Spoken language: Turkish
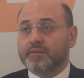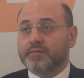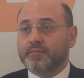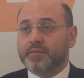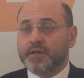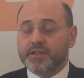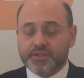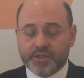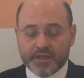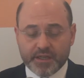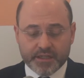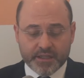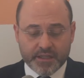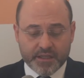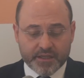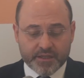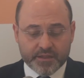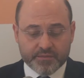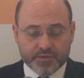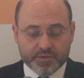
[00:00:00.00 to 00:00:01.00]
başkan
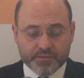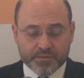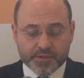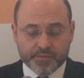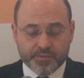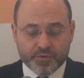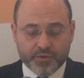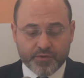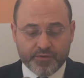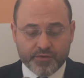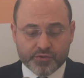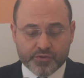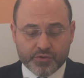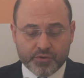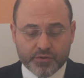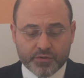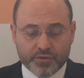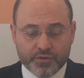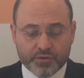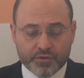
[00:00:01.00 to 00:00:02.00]
yardımcımız
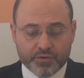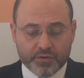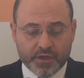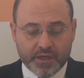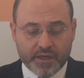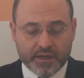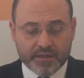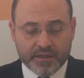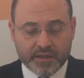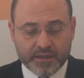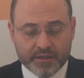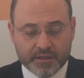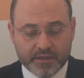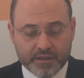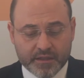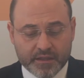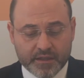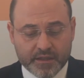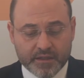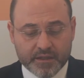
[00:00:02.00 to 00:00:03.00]
Profesör Doktor Erdal
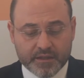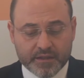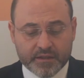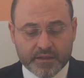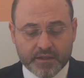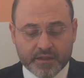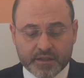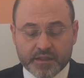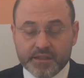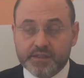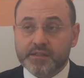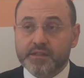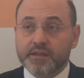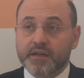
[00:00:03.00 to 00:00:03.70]
Tanas